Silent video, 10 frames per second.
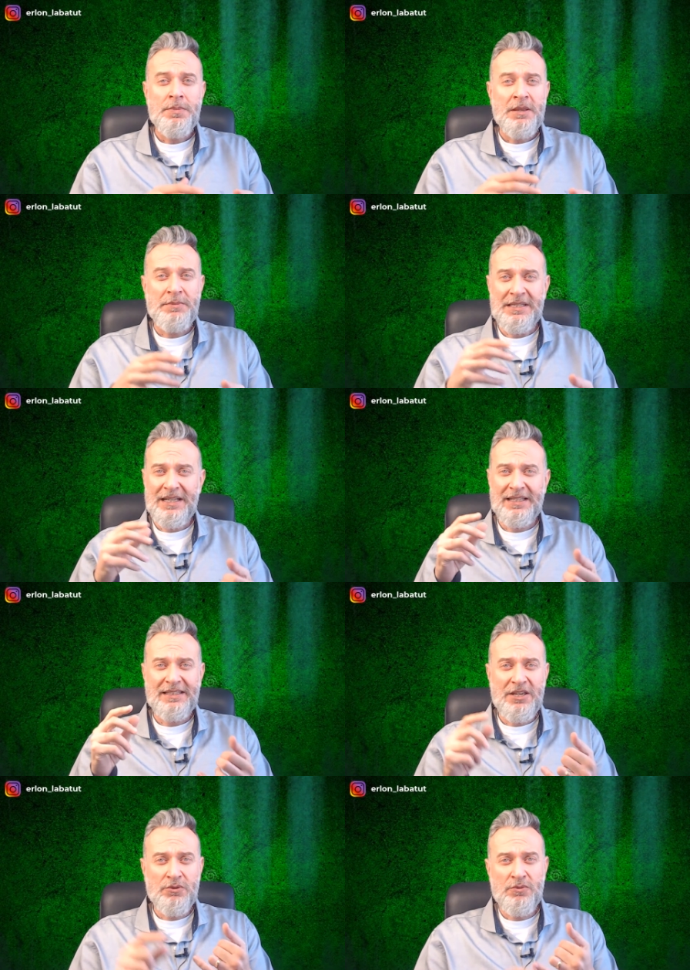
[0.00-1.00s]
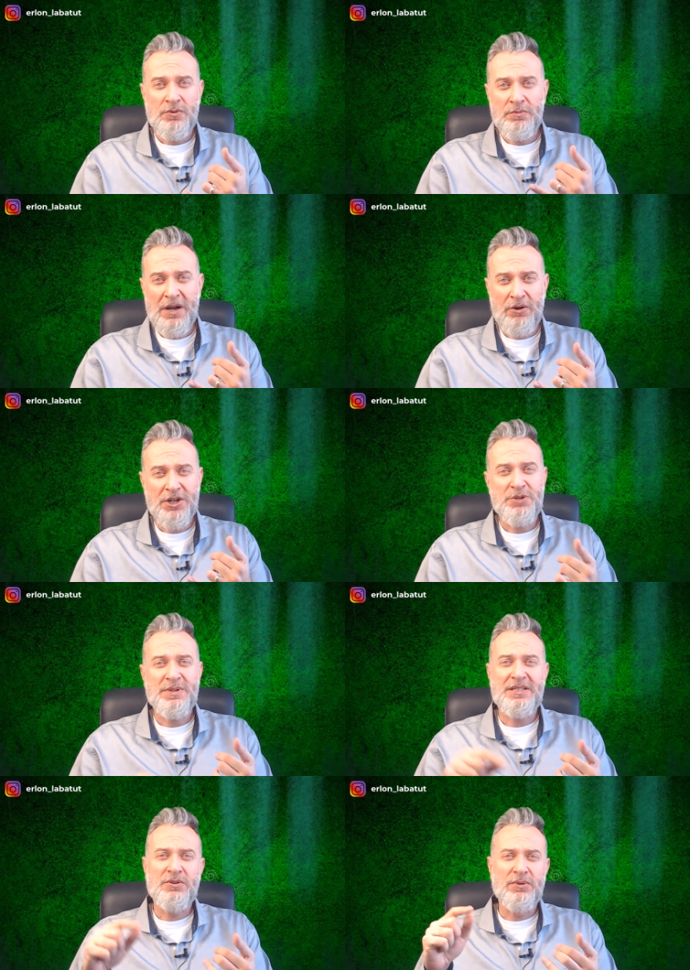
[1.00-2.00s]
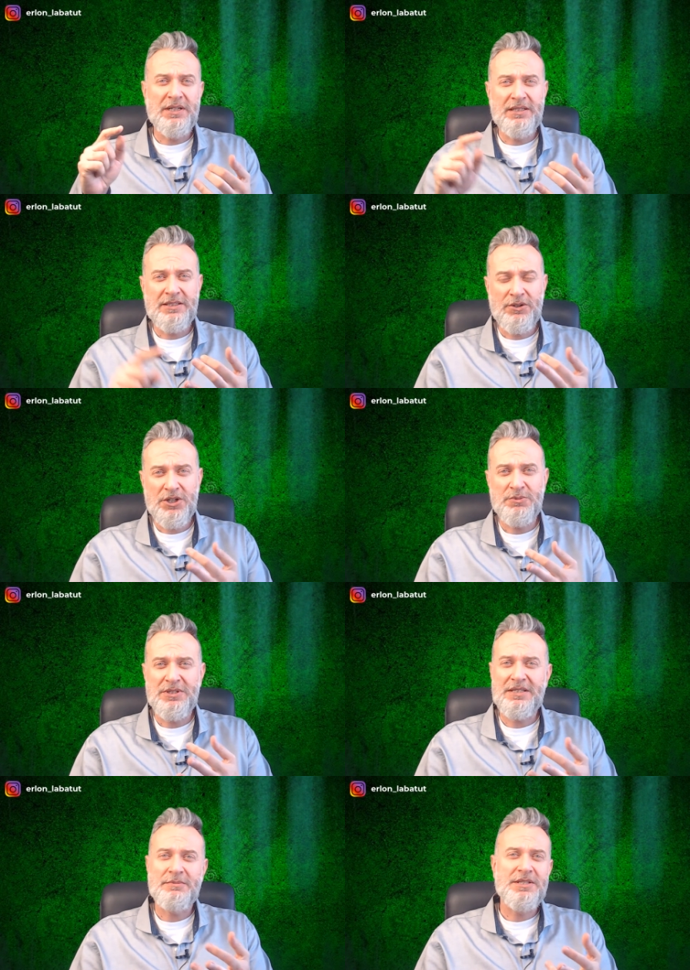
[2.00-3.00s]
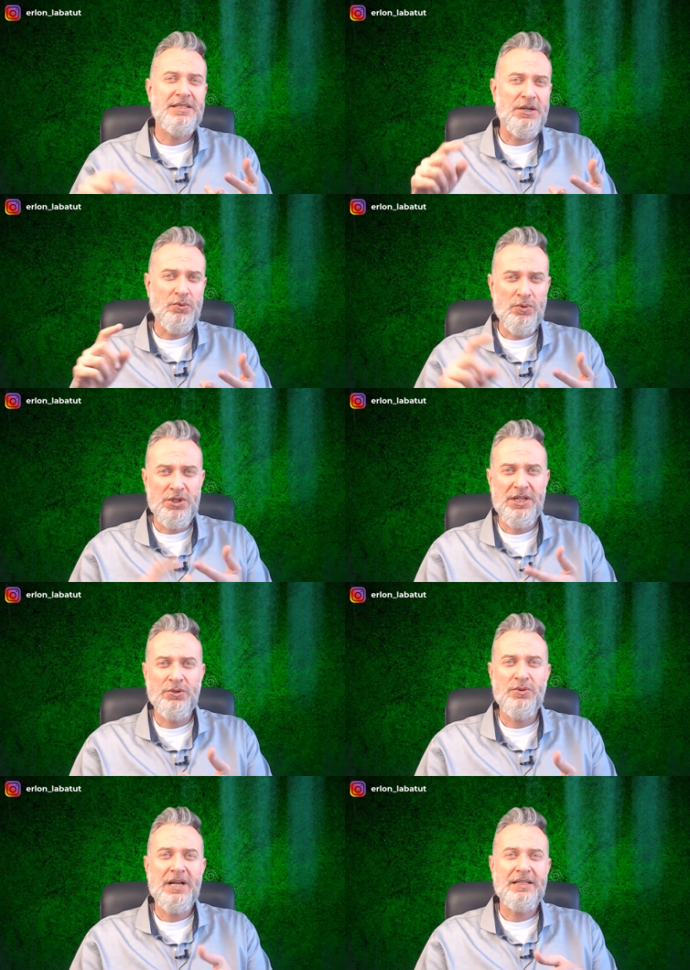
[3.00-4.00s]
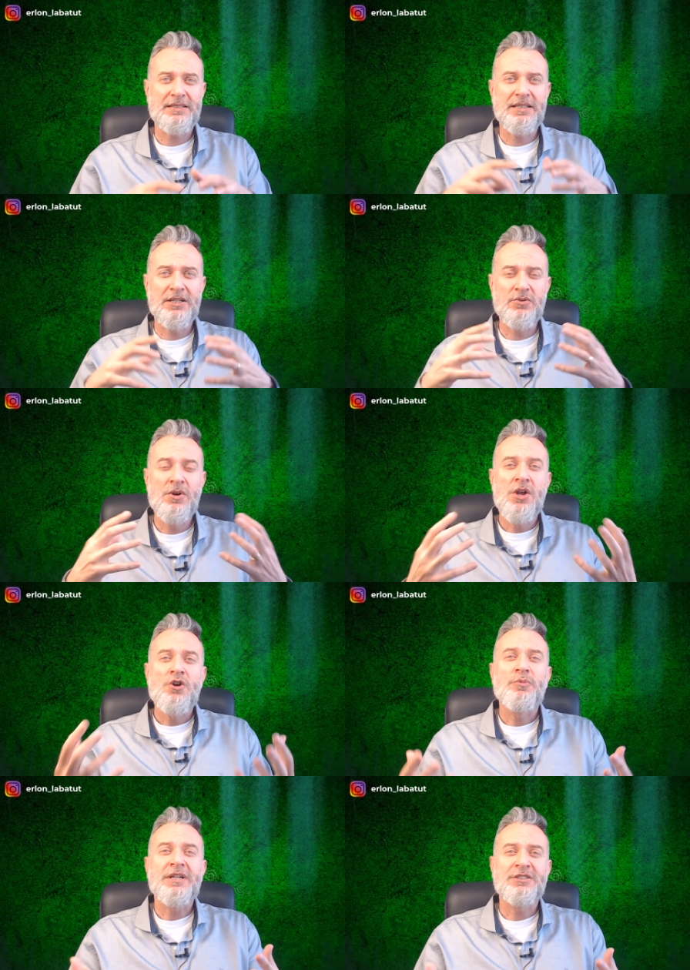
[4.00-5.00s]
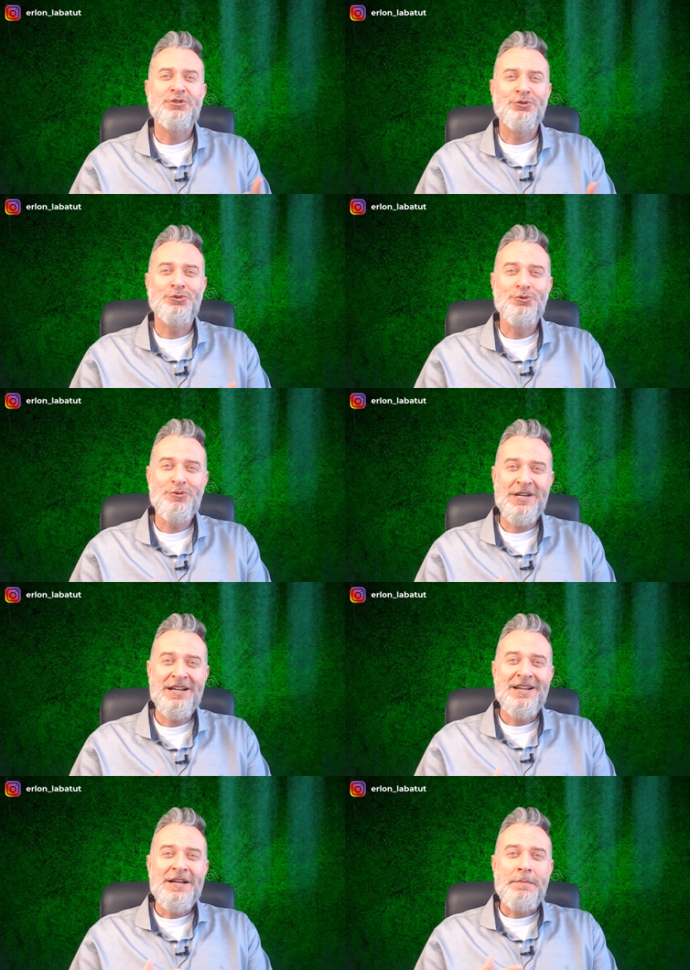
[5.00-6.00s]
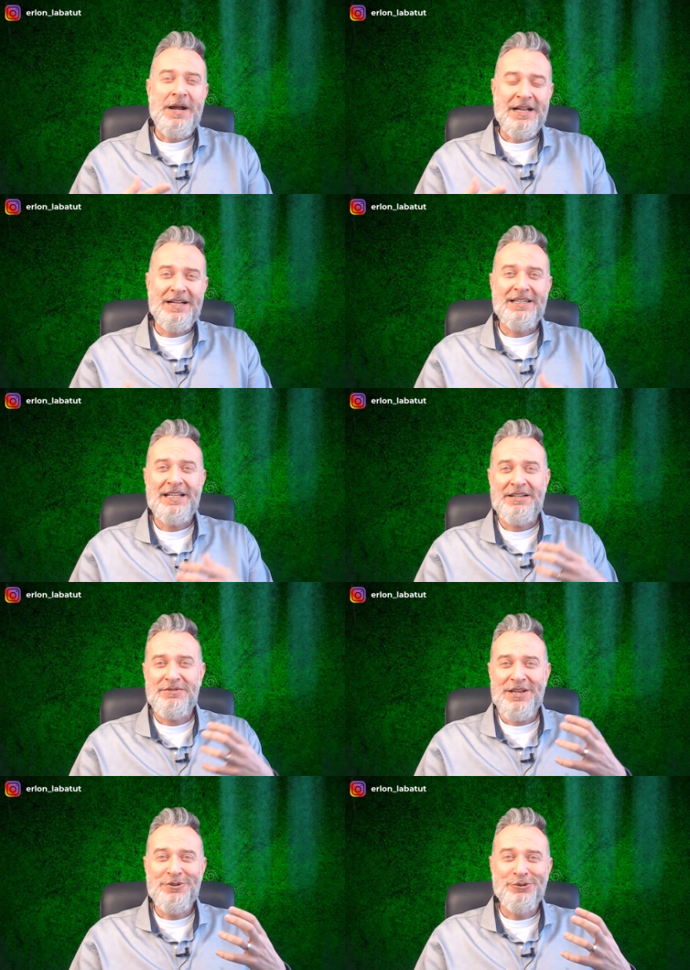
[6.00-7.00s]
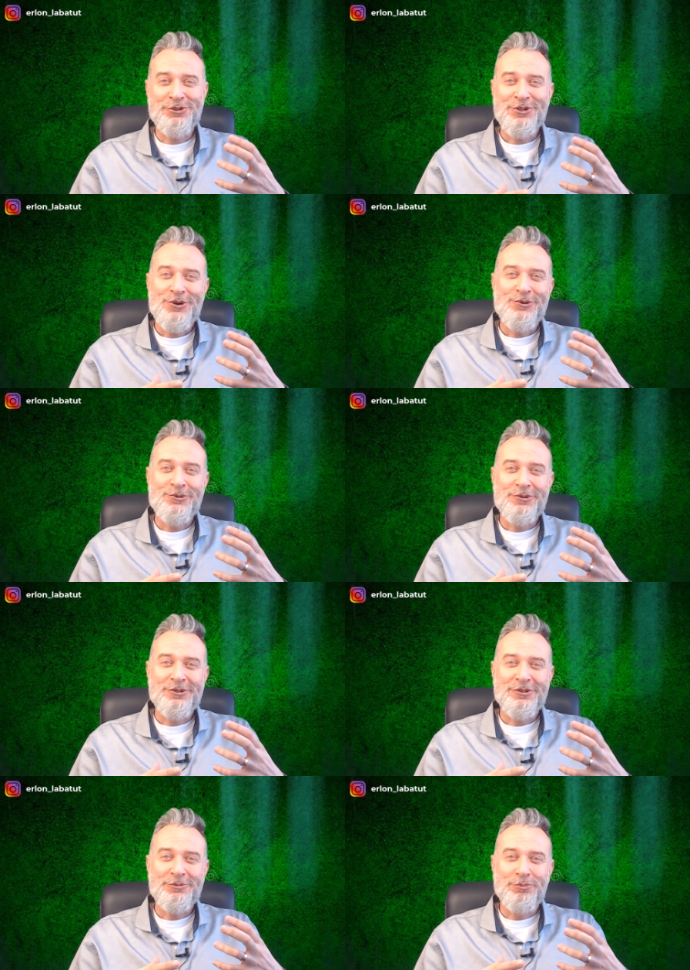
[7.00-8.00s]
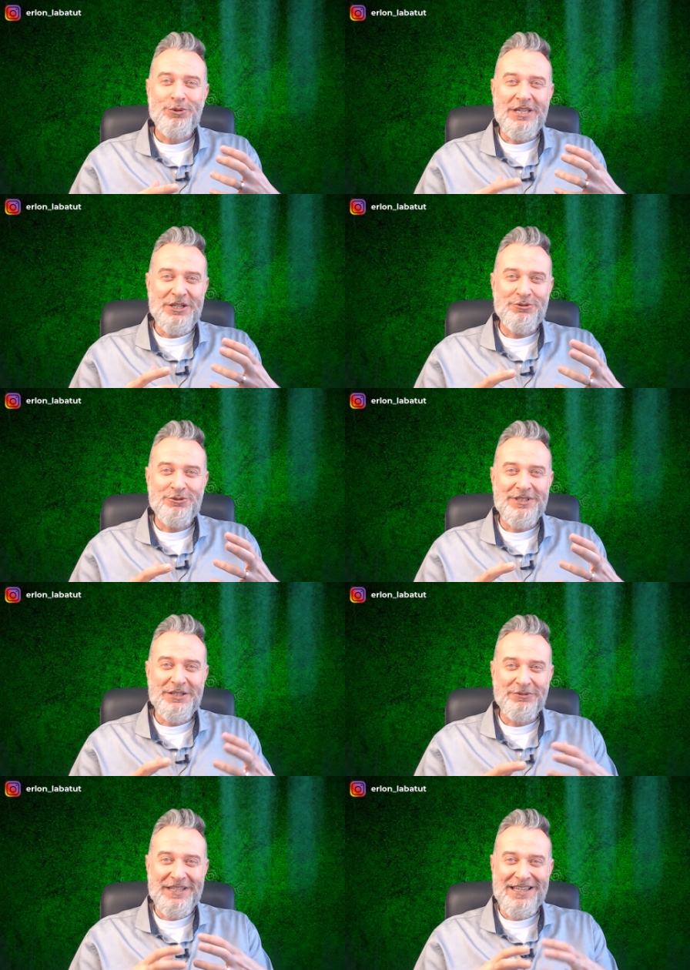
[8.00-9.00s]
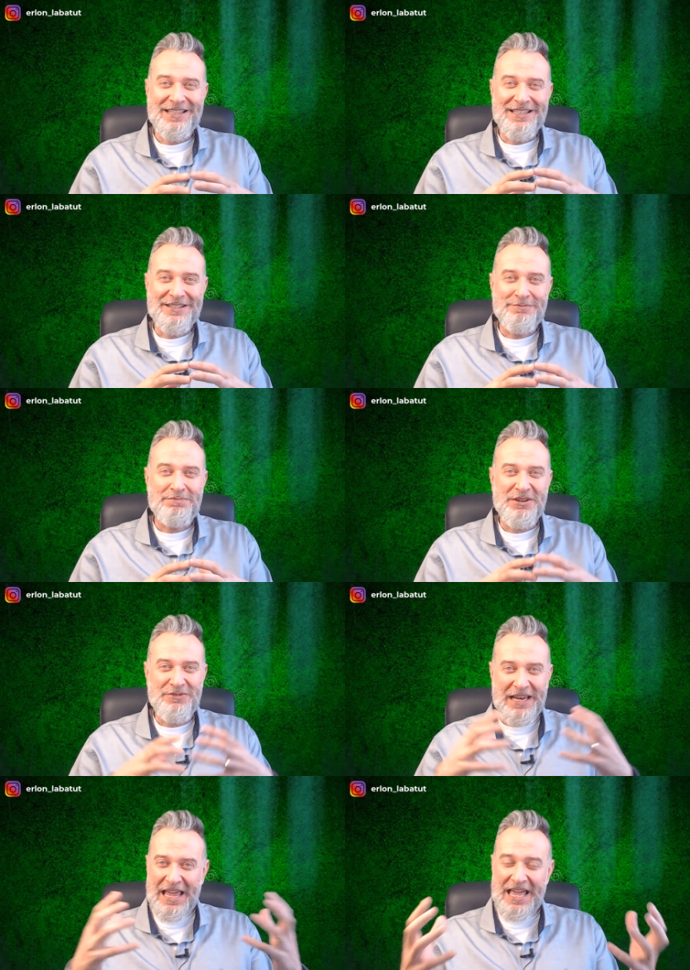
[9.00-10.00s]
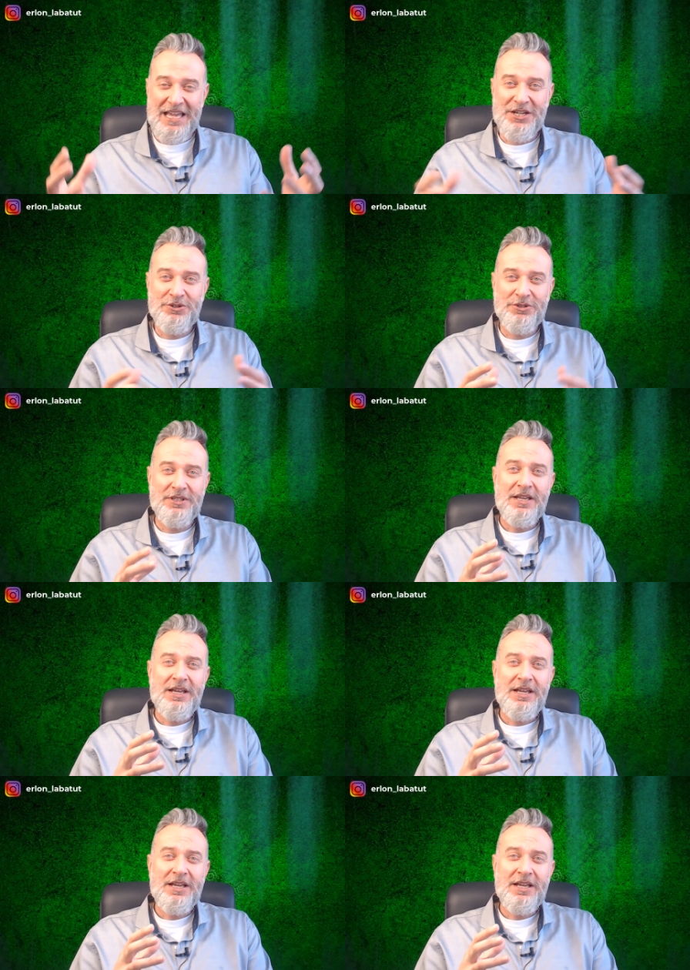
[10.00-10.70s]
mas ela tem uma ótima segurança, ótimo sistema de saúde, educação, uma estrutura bacana. Ela vê que os, os políticos não têm privilégios.